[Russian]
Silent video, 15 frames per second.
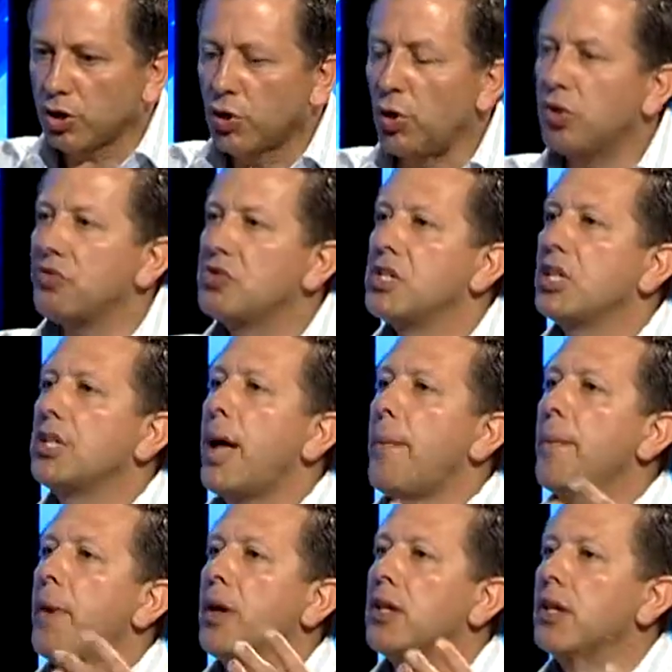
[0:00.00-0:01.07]
что он всегда
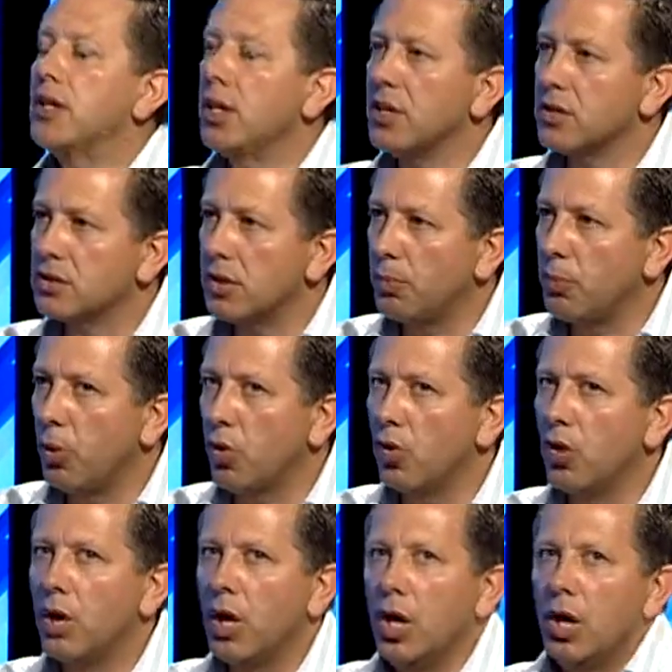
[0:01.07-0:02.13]
поклонялся
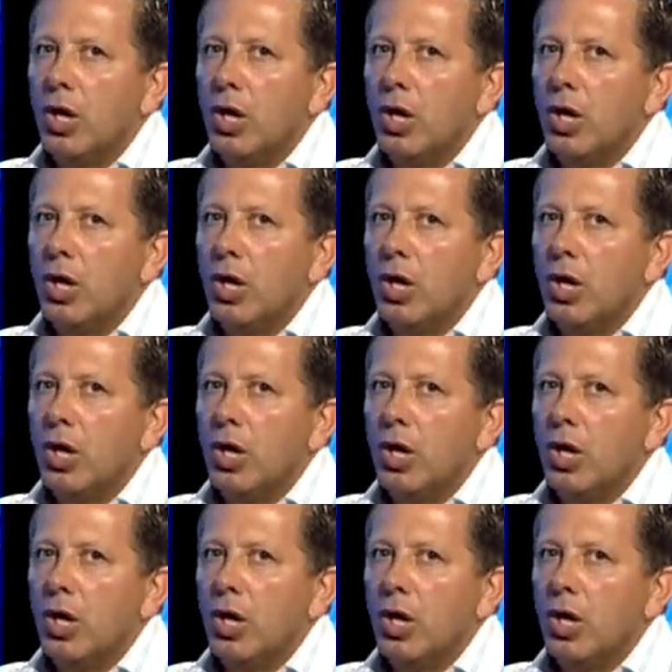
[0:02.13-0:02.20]
Богу.